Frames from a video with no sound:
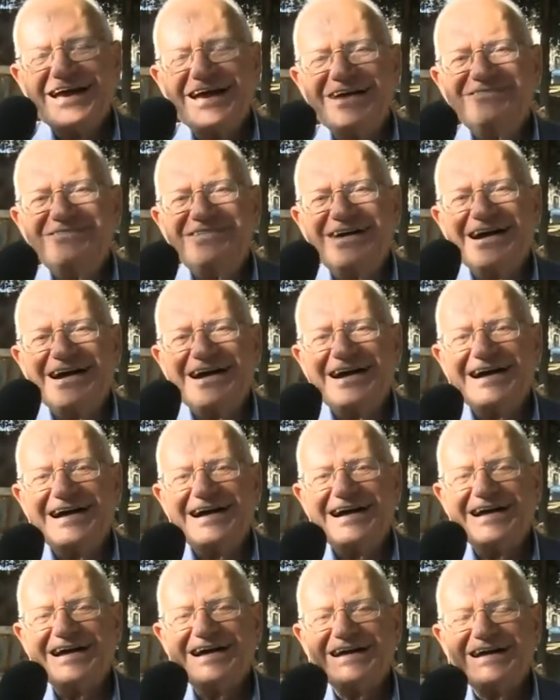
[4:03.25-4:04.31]

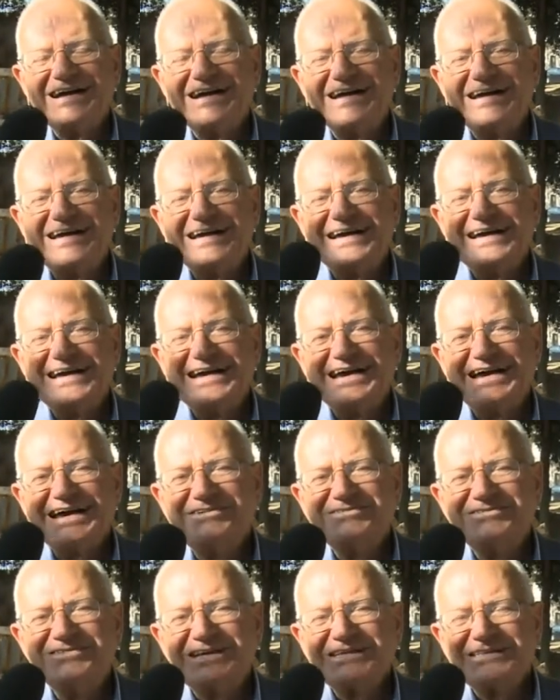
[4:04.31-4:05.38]
ma eh, è
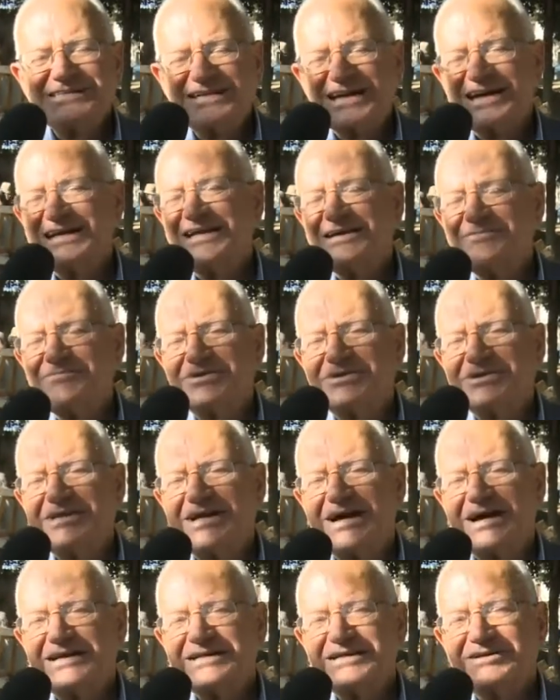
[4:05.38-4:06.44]
una strada
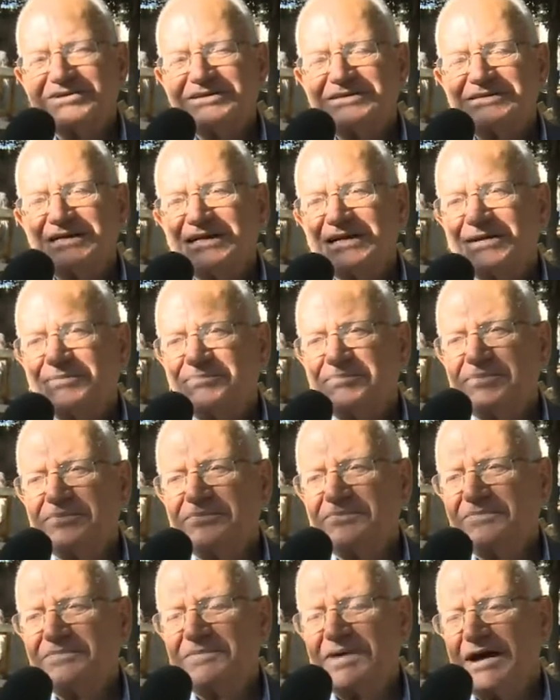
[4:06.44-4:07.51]
importante, una strada che
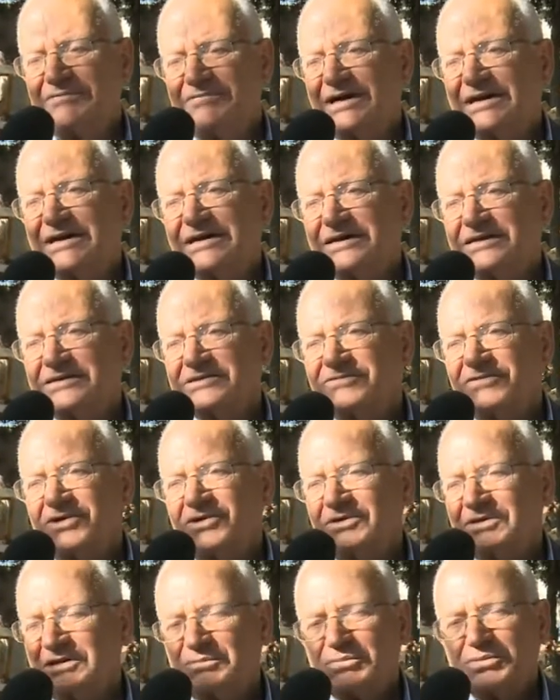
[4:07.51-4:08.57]
ha vari
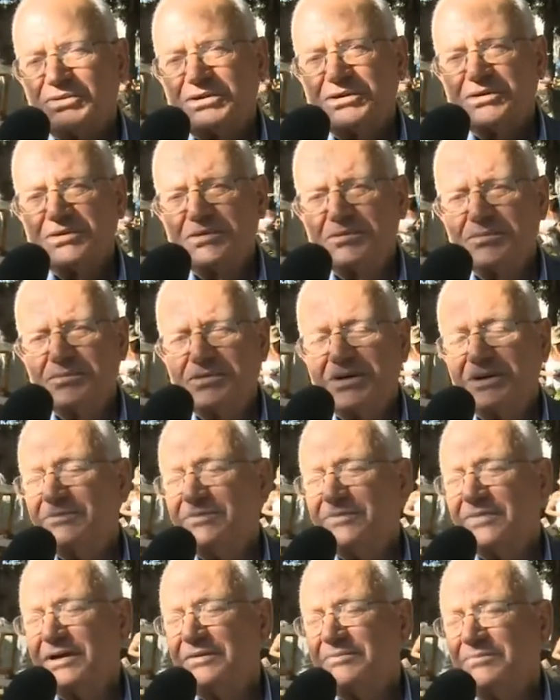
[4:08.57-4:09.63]
risvolti, può, può,
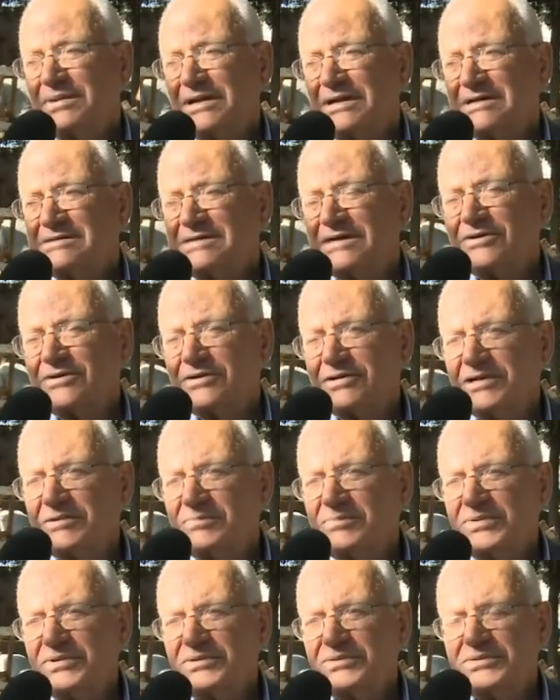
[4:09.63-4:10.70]
ampliarsi ancora di
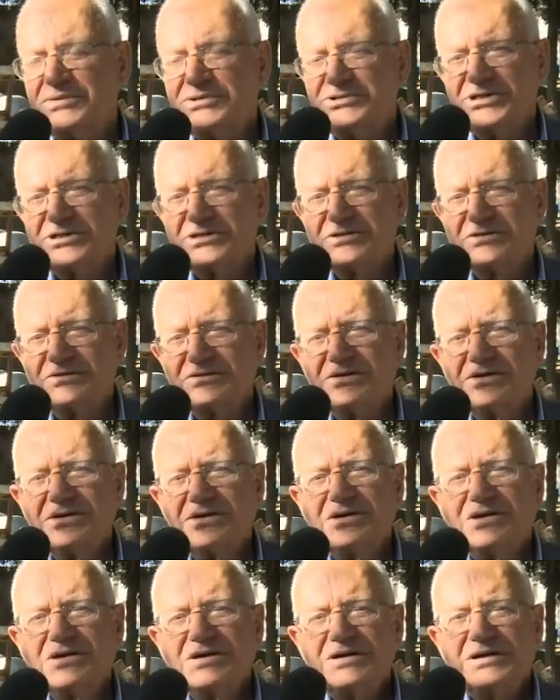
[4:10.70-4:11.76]
più, certo,
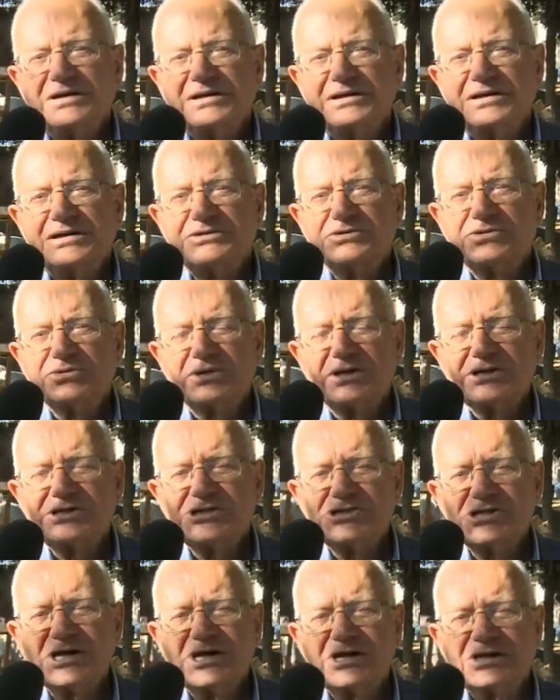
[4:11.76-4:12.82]
eh, sulla
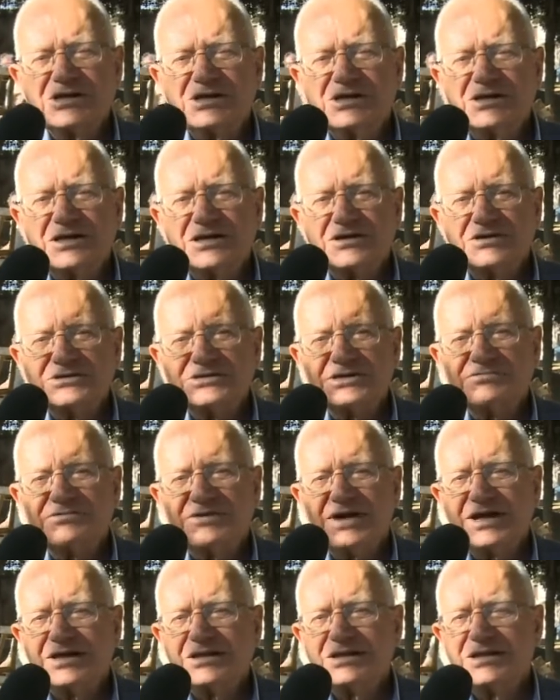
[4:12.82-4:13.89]
scia delle cose
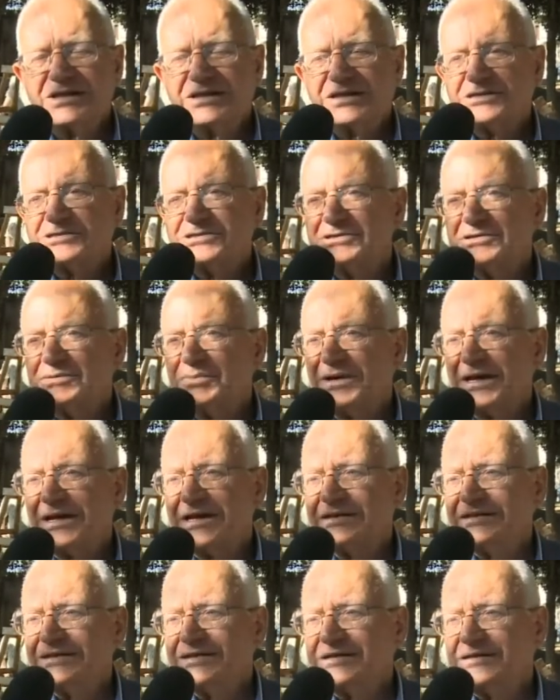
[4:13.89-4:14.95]
fatte. Adesso si parla
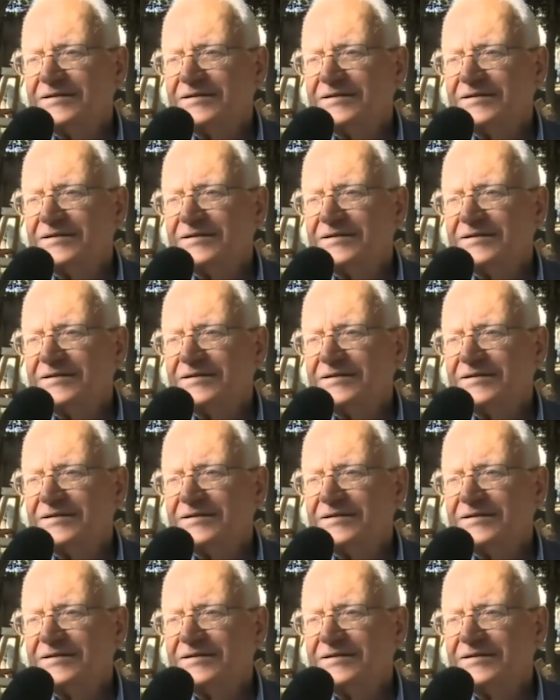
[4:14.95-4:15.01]
di,